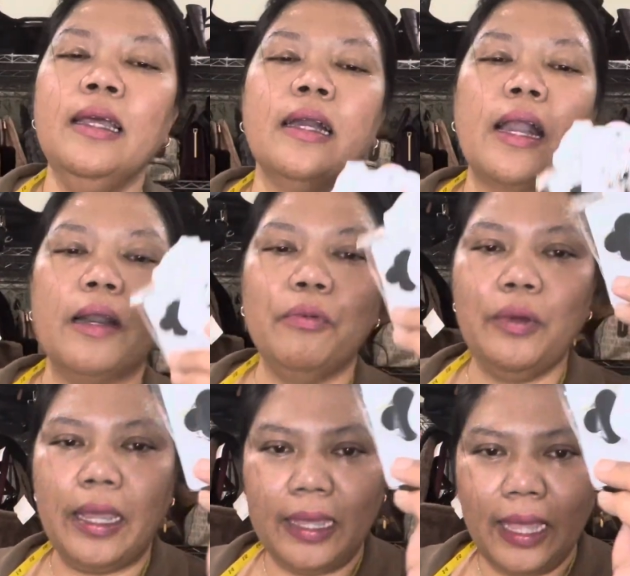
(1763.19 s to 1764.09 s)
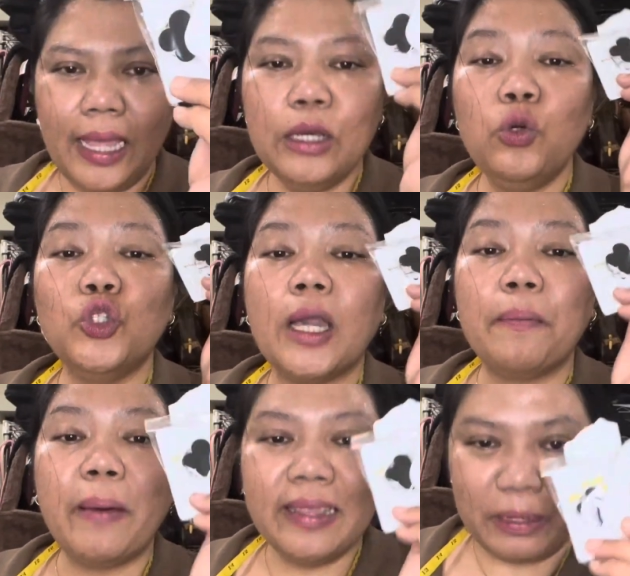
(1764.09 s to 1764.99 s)
Kakak bunda ya.
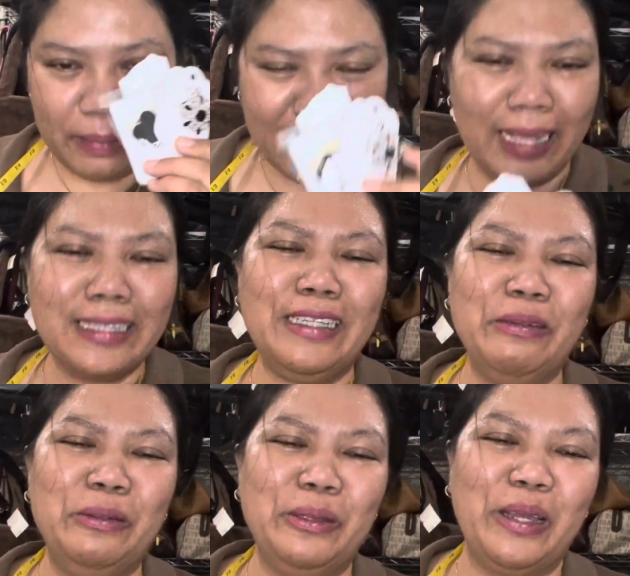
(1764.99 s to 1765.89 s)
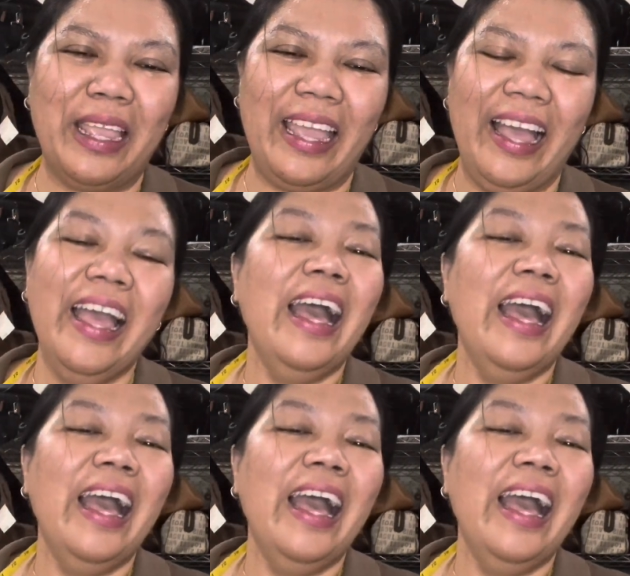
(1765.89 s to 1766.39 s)
Ucapan terima kasih untungnya.